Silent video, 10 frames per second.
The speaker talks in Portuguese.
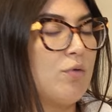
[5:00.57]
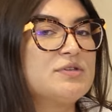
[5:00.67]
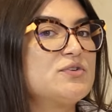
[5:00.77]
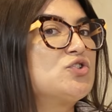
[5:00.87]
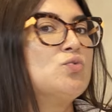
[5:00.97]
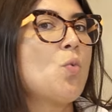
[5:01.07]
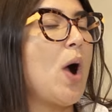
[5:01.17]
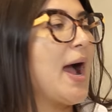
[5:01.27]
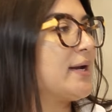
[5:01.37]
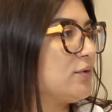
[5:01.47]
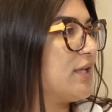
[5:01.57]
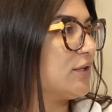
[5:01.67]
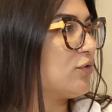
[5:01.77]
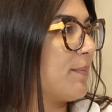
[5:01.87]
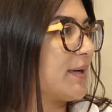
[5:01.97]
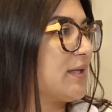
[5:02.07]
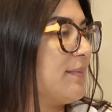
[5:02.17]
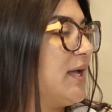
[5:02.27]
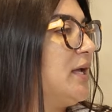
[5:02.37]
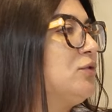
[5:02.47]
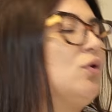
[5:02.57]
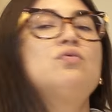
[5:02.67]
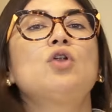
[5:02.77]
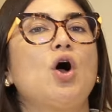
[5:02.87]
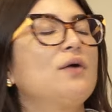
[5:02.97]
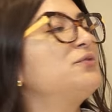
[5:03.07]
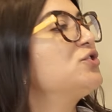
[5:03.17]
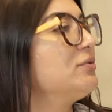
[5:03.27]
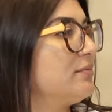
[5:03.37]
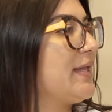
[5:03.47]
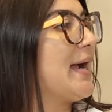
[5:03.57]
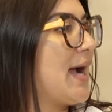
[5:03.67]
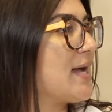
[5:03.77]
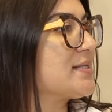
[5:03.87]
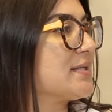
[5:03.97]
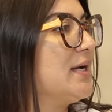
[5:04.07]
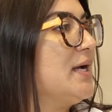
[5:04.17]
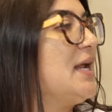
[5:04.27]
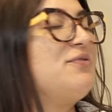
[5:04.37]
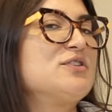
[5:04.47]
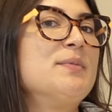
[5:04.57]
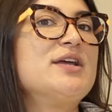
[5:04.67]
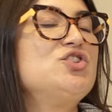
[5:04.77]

como se fosse um quarto dentro do apartamento ou um loft da casa. Ele fez uma